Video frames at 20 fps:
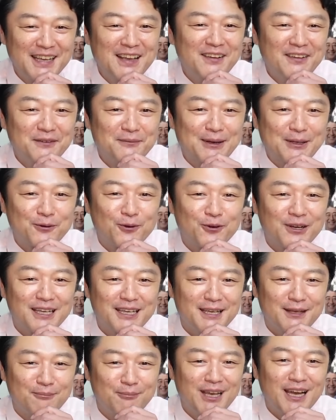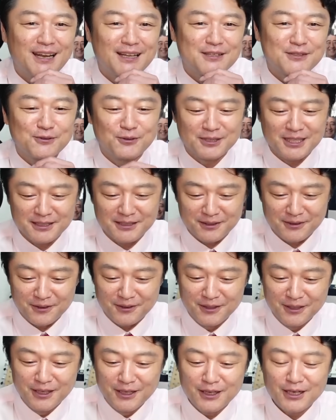今の国会議員、三原淳子先生の、
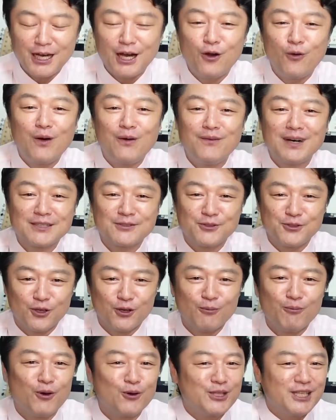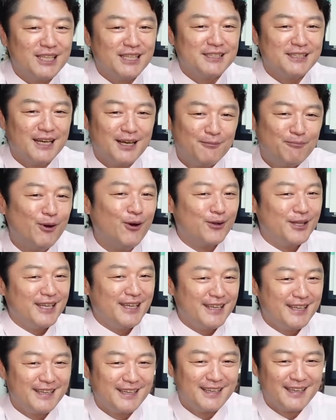顔はまずいをボディにした、
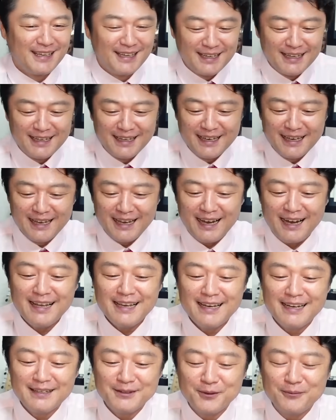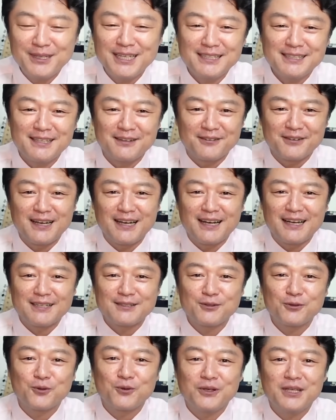ボディ。あれが飛び出したのが
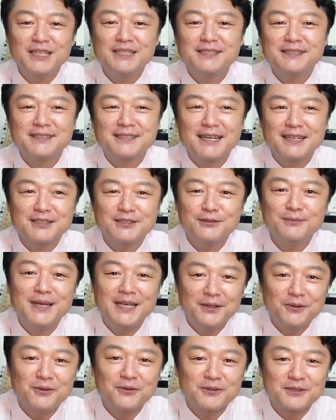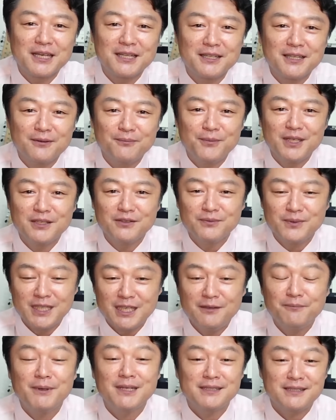その1作目の3年 B 組
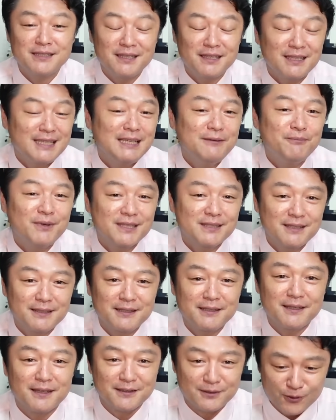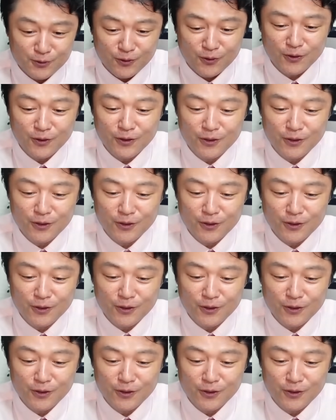金八金八先生なんですよ。